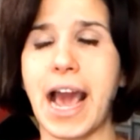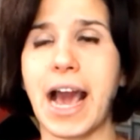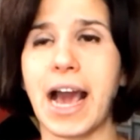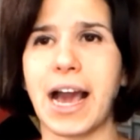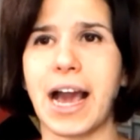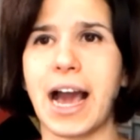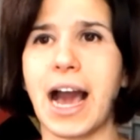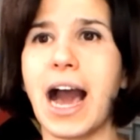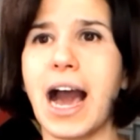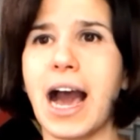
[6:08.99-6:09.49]

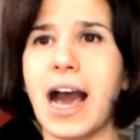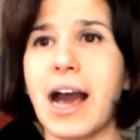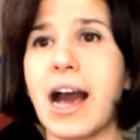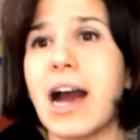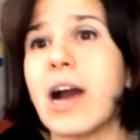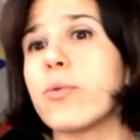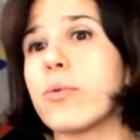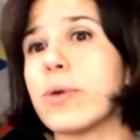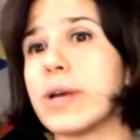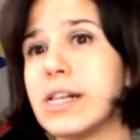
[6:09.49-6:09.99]
a, a,
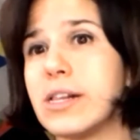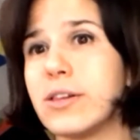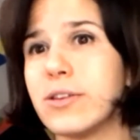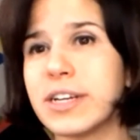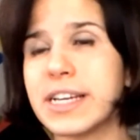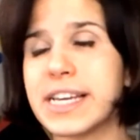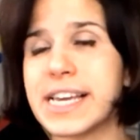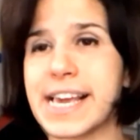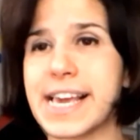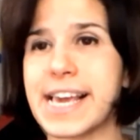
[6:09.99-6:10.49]
a,
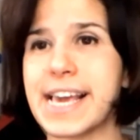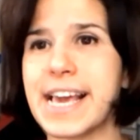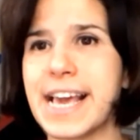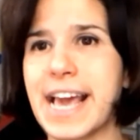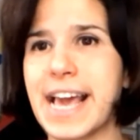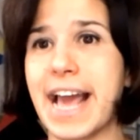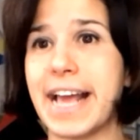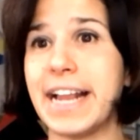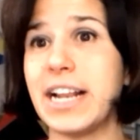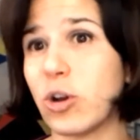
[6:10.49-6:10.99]
quello
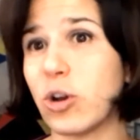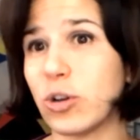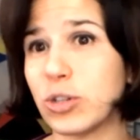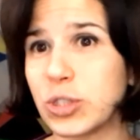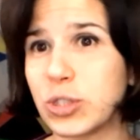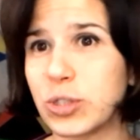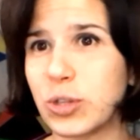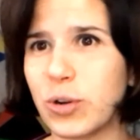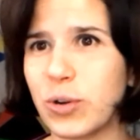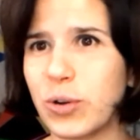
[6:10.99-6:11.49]
che è il
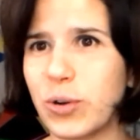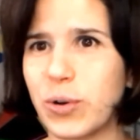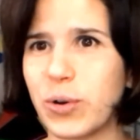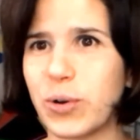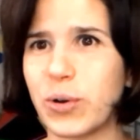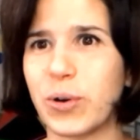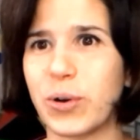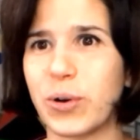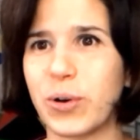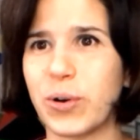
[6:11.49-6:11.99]

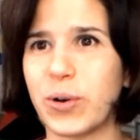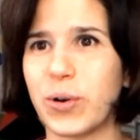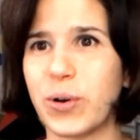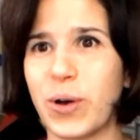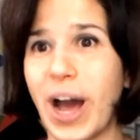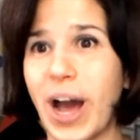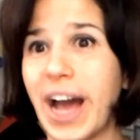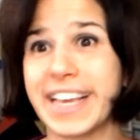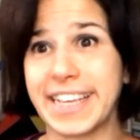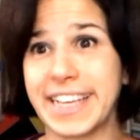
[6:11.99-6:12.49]

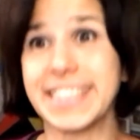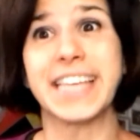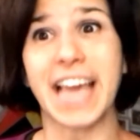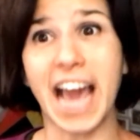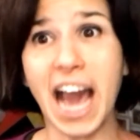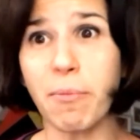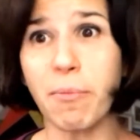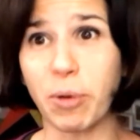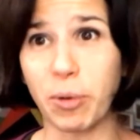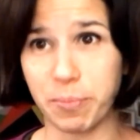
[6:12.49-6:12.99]
nostro, a chi
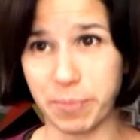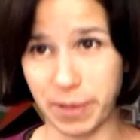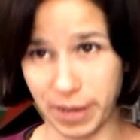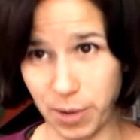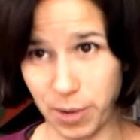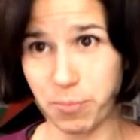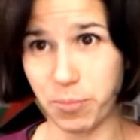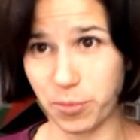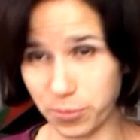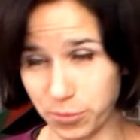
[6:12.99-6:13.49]
siamo
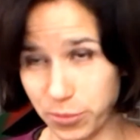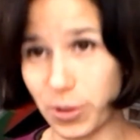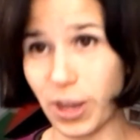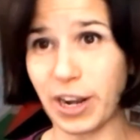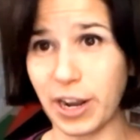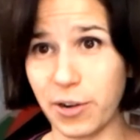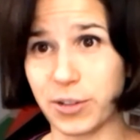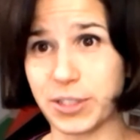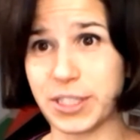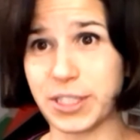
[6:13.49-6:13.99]
per l'appunto,
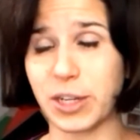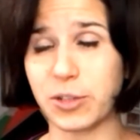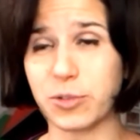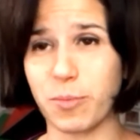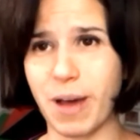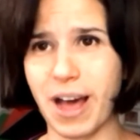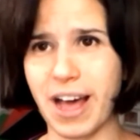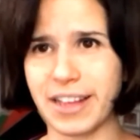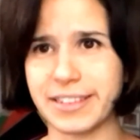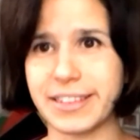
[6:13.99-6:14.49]
alla nostra
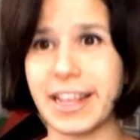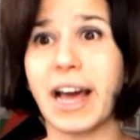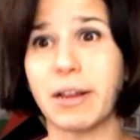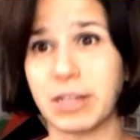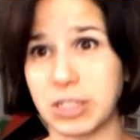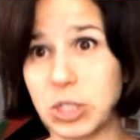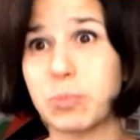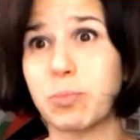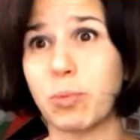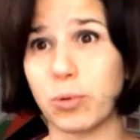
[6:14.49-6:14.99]
domanda, a
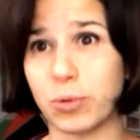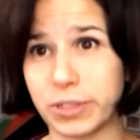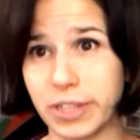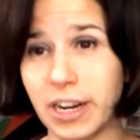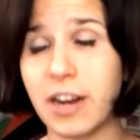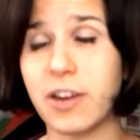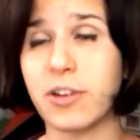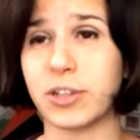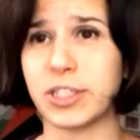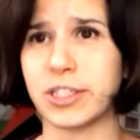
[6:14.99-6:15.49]

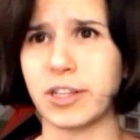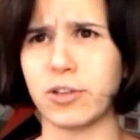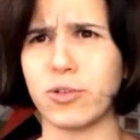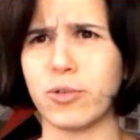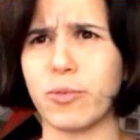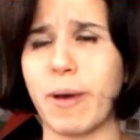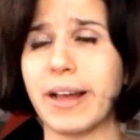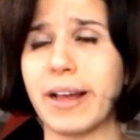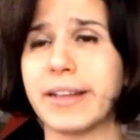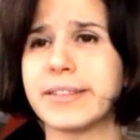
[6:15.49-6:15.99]
rispondere alla nostra
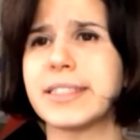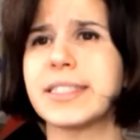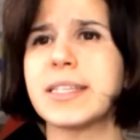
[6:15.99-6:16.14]
domanda.